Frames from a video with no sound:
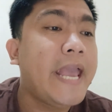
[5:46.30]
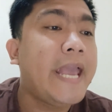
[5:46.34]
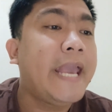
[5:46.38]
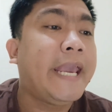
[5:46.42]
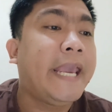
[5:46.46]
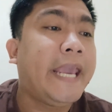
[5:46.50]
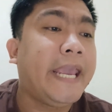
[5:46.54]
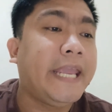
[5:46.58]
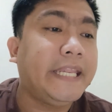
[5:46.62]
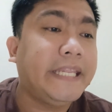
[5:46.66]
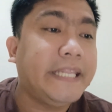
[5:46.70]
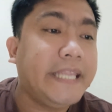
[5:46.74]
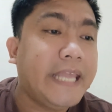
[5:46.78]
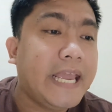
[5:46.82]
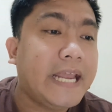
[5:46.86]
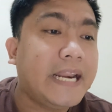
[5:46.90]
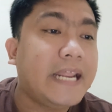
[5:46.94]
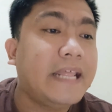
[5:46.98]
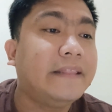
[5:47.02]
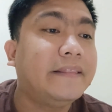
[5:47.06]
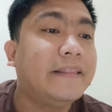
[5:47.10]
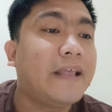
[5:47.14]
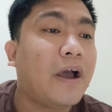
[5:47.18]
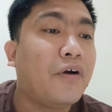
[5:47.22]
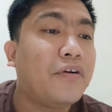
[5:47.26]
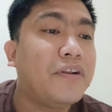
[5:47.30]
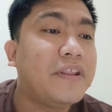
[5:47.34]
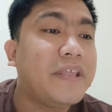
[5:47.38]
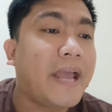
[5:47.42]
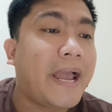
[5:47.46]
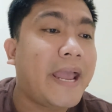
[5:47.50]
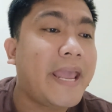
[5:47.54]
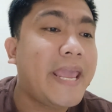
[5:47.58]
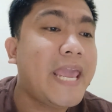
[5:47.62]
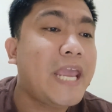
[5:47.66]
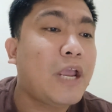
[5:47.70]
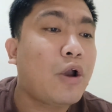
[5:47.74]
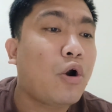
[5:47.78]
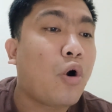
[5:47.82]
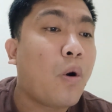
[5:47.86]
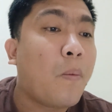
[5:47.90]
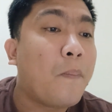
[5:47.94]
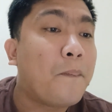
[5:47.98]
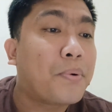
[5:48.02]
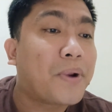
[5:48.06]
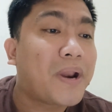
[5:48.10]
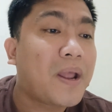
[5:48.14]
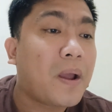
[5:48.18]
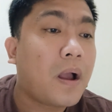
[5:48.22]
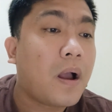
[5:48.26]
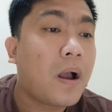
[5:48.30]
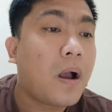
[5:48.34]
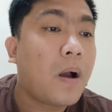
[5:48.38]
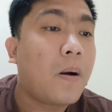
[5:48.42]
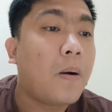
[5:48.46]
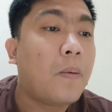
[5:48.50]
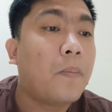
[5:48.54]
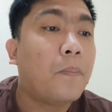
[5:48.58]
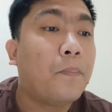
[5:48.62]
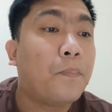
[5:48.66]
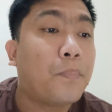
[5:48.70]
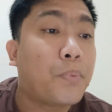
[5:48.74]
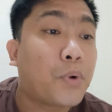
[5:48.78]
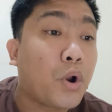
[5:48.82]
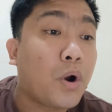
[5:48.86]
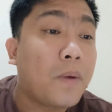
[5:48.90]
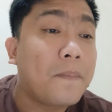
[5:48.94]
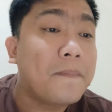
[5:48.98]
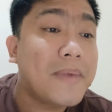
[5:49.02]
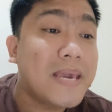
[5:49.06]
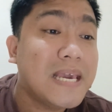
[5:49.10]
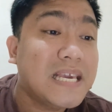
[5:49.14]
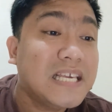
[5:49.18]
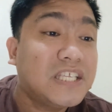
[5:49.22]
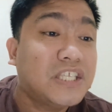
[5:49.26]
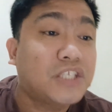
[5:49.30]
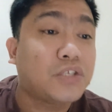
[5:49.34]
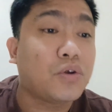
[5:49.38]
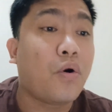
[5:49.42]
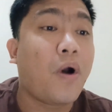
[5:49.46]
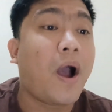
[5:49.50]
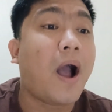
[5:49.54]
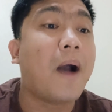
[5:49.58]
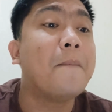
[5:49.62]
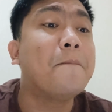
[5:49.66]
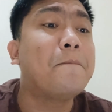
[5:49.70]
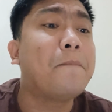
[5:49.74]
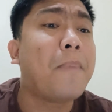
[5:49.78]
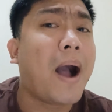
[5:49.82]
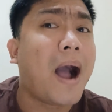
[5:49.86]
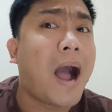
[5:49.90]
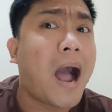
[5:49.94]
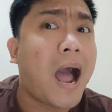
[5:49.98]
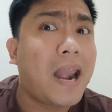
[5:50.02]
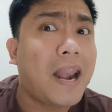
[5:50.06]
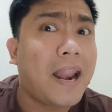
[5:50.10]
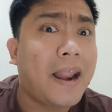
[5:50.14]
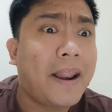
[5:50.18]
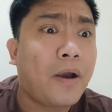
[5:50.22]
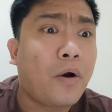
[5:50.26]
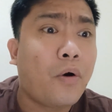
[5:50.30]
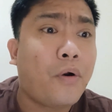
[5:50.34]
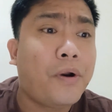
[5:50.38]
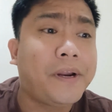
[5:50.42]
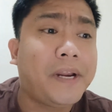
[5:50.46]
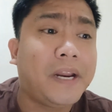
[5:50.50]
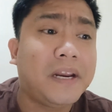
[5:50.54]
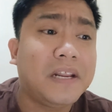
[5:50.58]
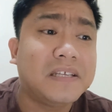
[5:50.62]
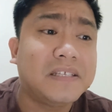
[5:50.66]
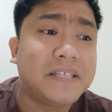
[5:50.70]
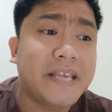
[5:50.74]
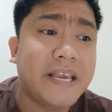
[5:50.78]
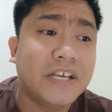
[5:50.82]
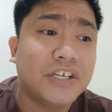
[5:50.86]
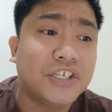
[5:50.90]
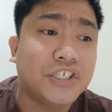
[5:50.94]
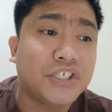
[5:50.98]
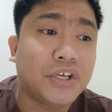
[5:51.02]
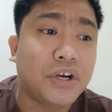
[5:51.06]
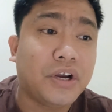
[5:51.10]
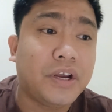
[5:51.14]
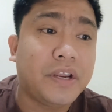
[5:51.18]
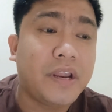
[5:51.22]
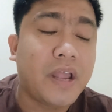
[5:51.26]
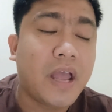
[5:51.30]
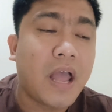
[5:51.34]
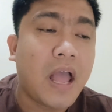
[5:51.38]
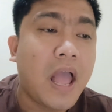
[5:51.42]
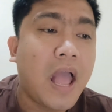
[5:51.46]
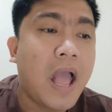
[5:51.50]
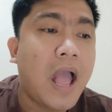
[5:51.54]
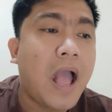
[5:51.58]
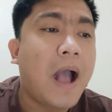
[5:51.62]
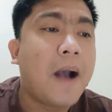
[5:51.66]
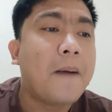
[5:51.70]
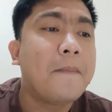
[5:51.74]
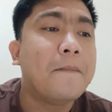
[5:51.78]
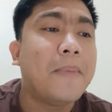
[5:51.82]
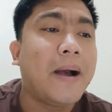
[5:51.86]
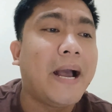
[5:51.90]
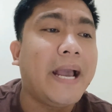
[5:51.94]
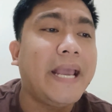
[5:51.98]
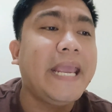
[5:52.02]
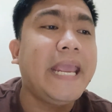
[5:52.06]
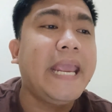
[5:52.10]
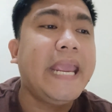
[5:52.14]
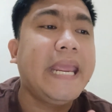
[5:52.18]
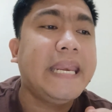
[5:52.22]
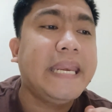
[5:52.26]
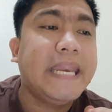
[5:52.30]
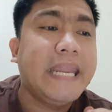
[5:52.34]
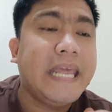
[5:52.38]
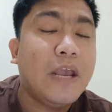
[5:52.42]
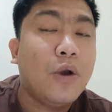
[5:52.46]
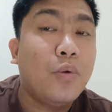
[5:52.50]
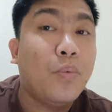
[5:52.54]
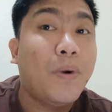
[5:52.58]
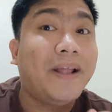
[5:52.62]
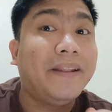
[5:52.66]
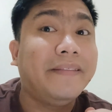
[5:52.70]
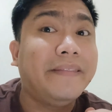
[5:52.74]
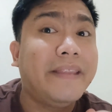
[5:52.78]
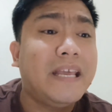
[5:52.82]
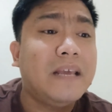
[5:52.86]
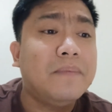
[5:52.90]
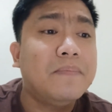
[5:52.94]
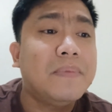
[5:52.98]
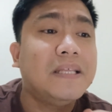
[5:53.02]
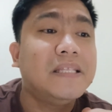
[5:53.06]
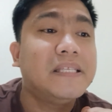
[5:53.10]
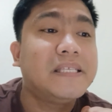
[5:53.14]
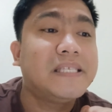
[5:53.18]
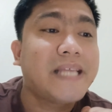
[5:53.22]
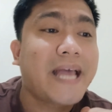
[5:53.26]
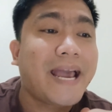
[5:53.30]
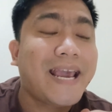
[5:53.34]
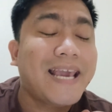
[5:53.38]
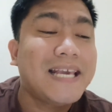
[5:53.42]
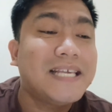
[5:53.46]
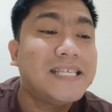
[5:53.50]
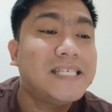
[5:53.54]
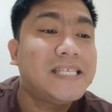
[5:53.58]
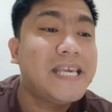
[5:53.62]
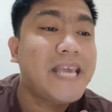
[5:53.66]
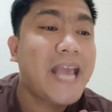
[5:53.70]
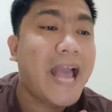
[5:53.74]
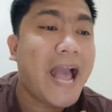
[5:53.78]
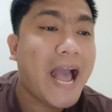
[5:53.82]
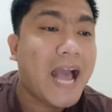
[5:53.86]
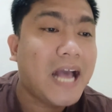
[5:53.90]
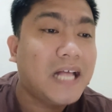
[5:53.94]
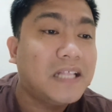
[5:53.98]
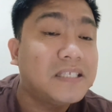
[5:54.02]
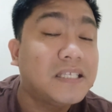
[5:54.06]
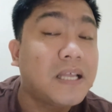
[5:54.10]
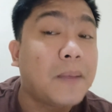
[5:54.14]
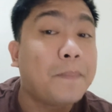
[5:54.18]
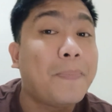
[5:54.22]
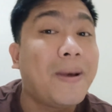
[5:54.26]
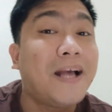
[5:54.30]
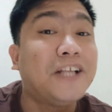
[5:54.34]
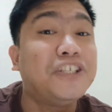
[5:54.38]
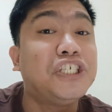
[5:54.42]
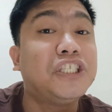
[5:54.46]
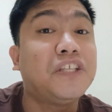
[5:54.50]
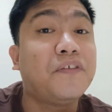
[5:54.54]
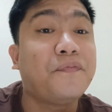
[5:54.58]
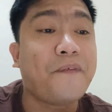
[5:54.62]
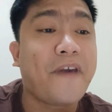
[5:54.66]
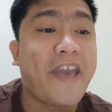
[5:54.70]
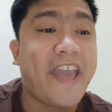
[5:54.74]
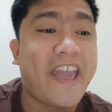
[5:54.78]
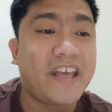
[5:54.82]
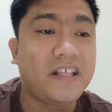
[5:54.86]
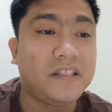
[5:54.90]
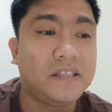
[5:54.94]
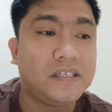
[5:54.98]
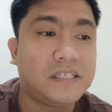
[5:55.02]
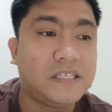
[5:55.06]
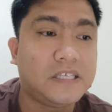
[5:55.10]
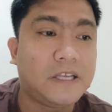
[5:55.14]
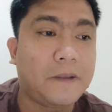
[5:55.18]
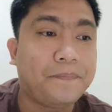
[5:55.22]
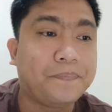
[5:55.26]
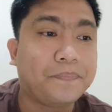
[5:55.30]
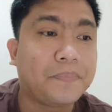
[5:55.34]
Hindi rin daw niya ikukumpre Promeso ang pangalan ng organization. May iniwan ding mensahe si Anne sa budget defense.